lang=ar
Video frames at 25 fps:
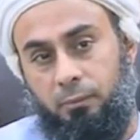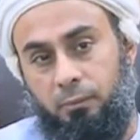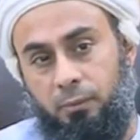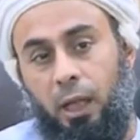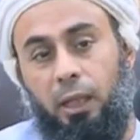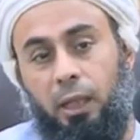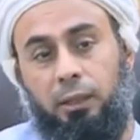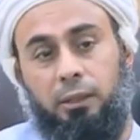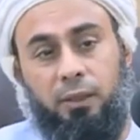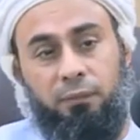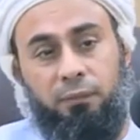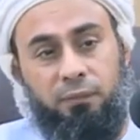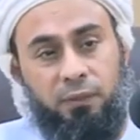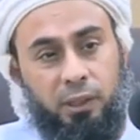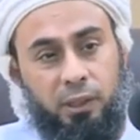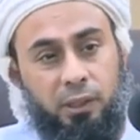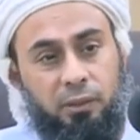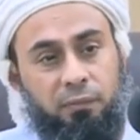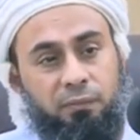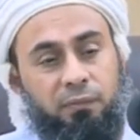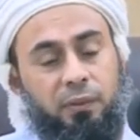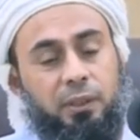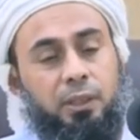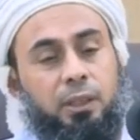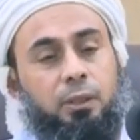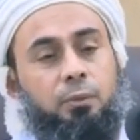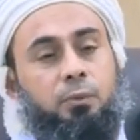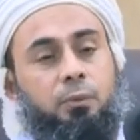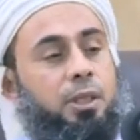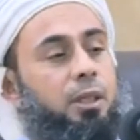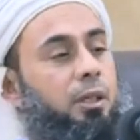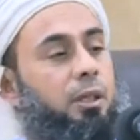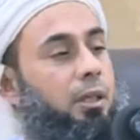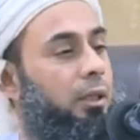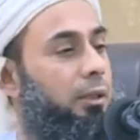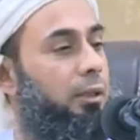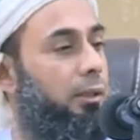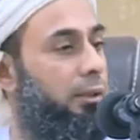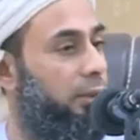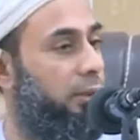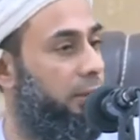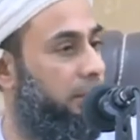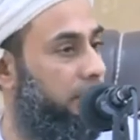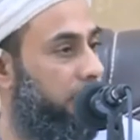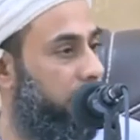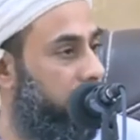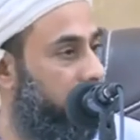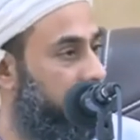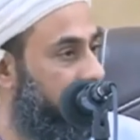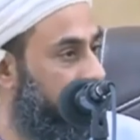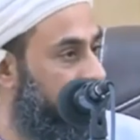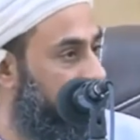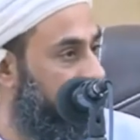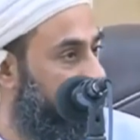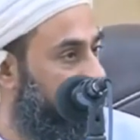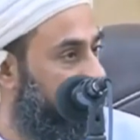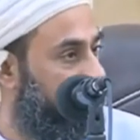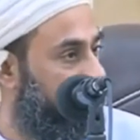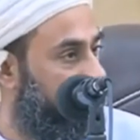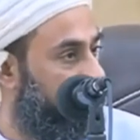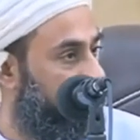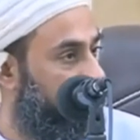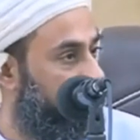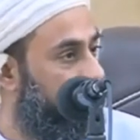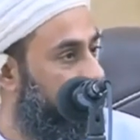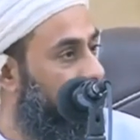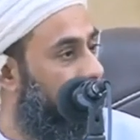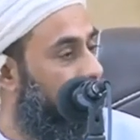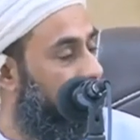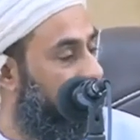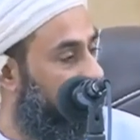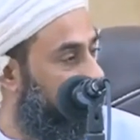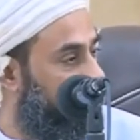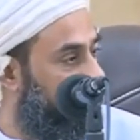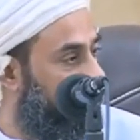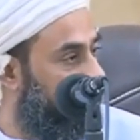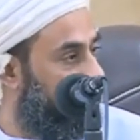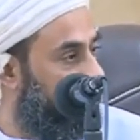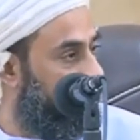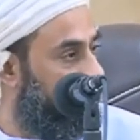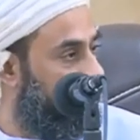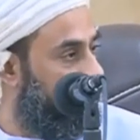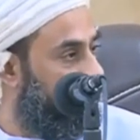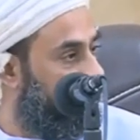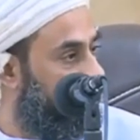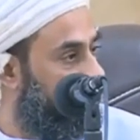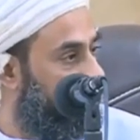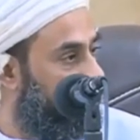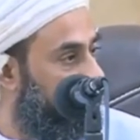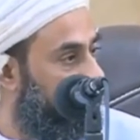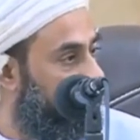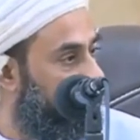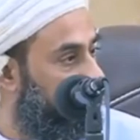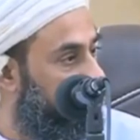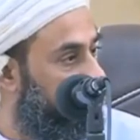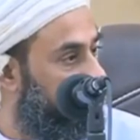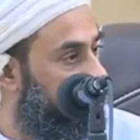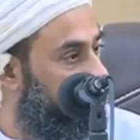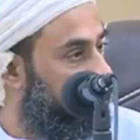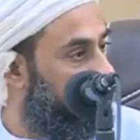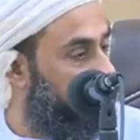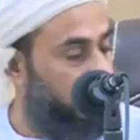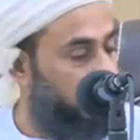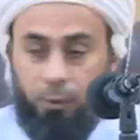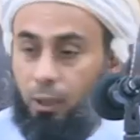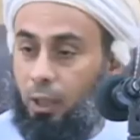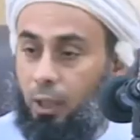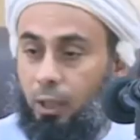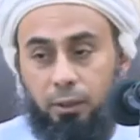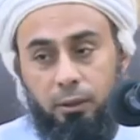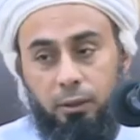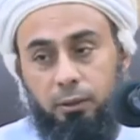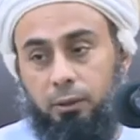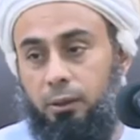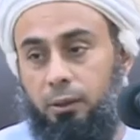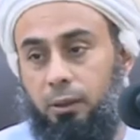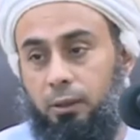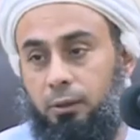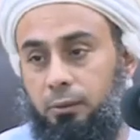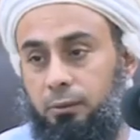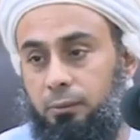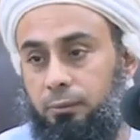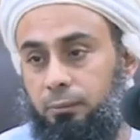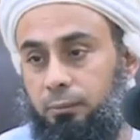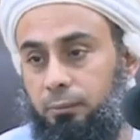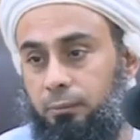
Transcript: حتى في خفتك وثقلك في حياتك سبحان الله